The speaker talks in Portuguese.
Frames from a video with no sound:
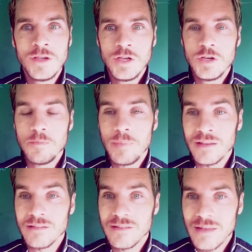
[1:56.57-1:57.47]
de
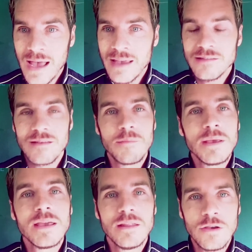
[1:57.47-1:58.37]
pensar e saber
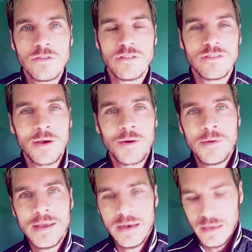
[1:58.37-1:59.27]
que Deus está com
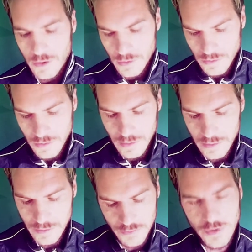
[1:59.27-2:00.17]
ele. E quando
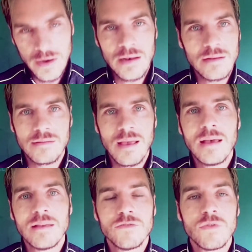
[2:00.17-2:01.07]
eu fui analisar
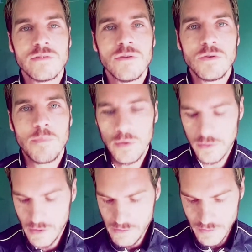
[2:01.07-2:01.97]
a situação que Paulo
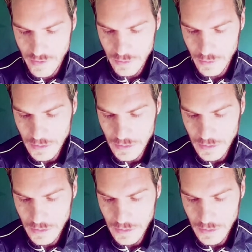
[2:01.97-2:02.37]
estava vivendo,